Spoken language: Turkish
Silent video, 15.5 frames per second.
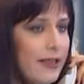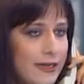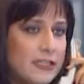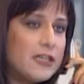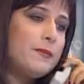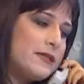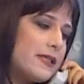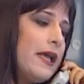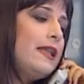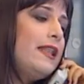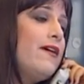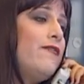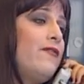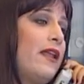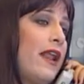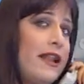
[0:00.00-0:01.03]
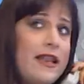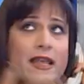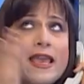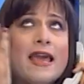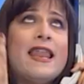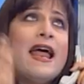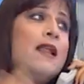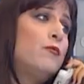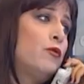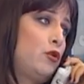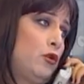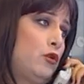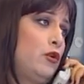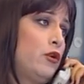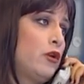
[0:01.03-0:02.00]
Ayrıca bize hedef veren de genel
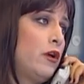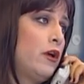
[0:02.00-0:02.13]
müdürlük.